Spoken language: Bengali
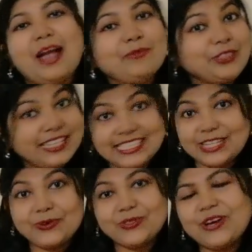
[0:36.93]
এমন
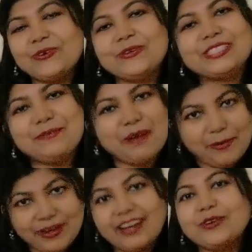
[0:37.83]
দেশটি কোথাও খুঁজে
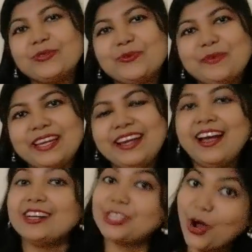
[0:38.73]
পাবে না কো তুমি
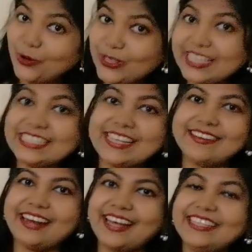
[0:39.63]
সকল দেশের
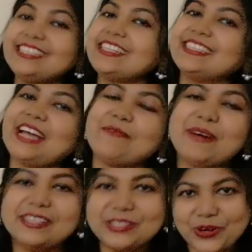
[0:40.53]
রানী সে যে
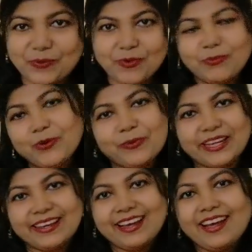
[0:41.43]
আমার জন্মভূমি
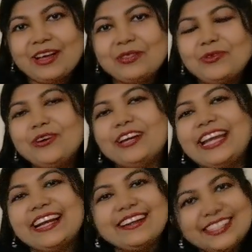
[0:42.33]
তো
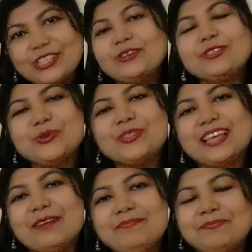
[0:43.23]
এই গানটি যখন
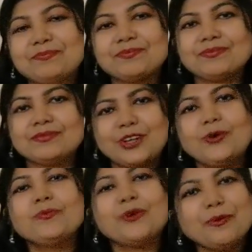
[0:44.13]
শুনতাম
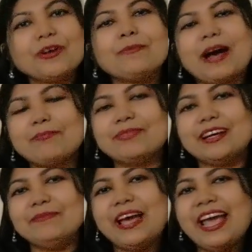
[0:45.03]
তখন মনে মনে
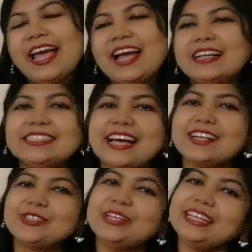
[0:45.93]
ভাবতাম যে
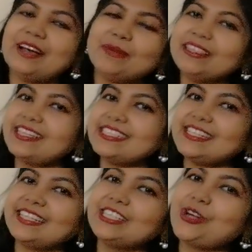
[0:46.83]
আসলে আমার
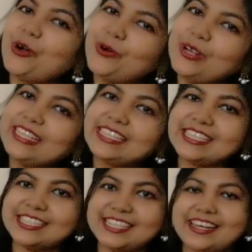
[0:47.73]
দেশটা কি সকল
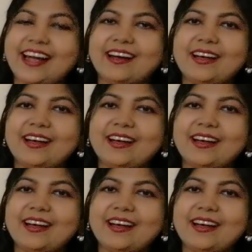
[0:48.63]
দেশের সেরা